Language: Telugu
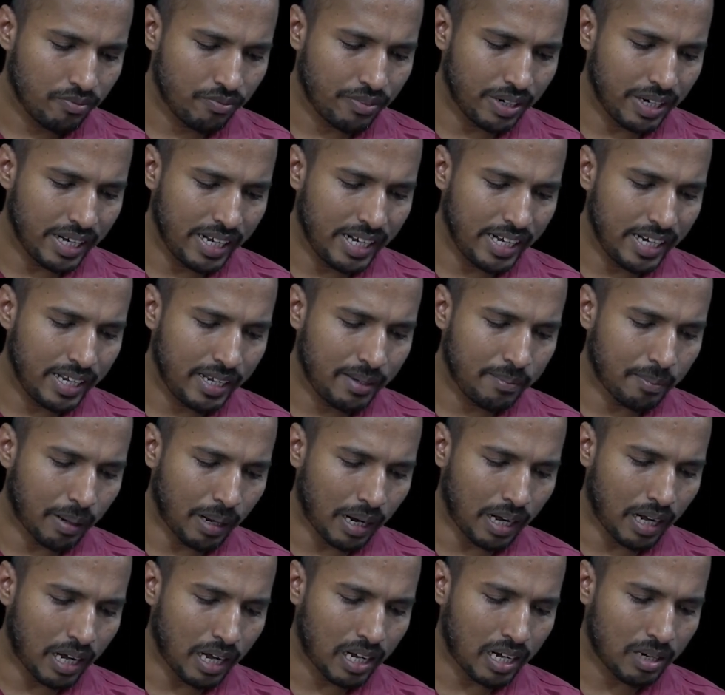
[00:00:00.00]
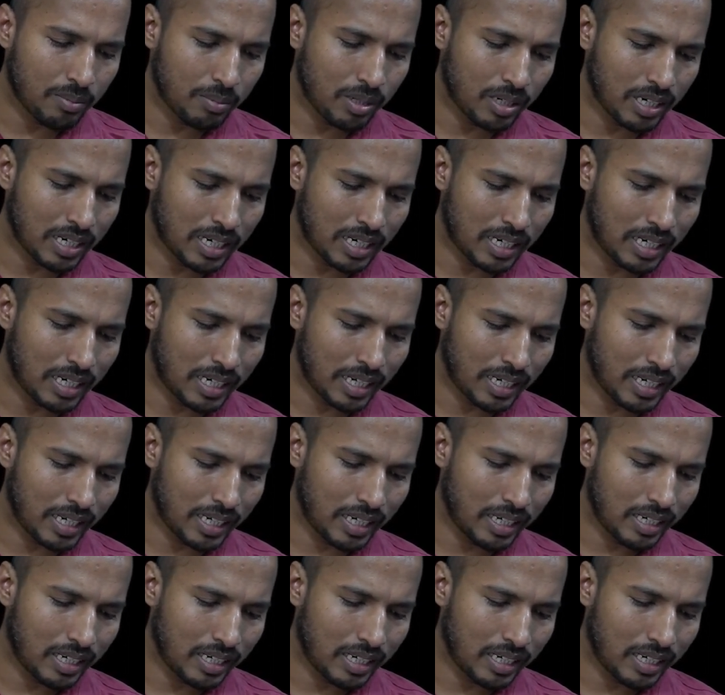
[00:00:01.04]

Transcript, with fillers: వెండి బంగారముల కంటే